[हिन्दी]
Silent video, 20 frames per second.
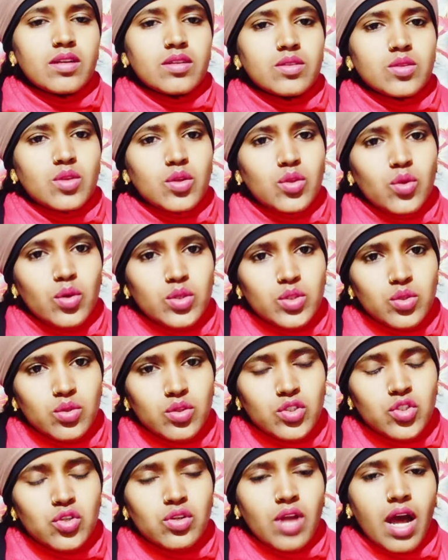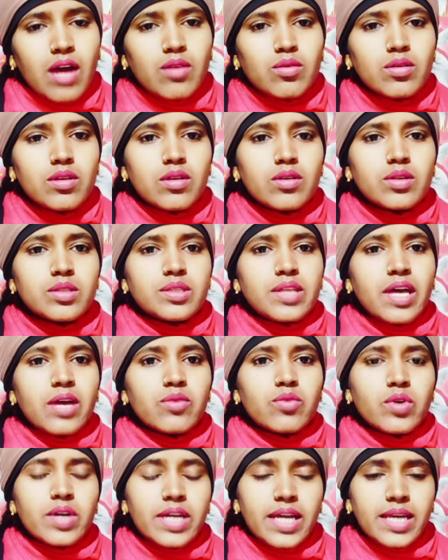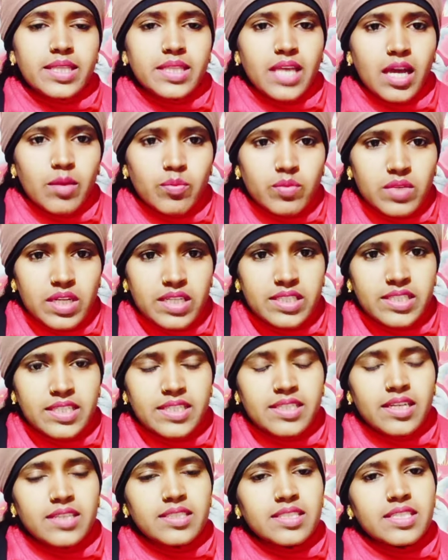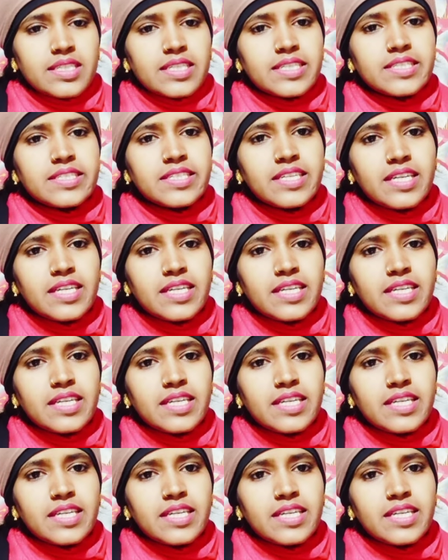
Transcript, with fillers: तो दोस्तों जो राहुल होता है वो कहता है अपने जीजा से कि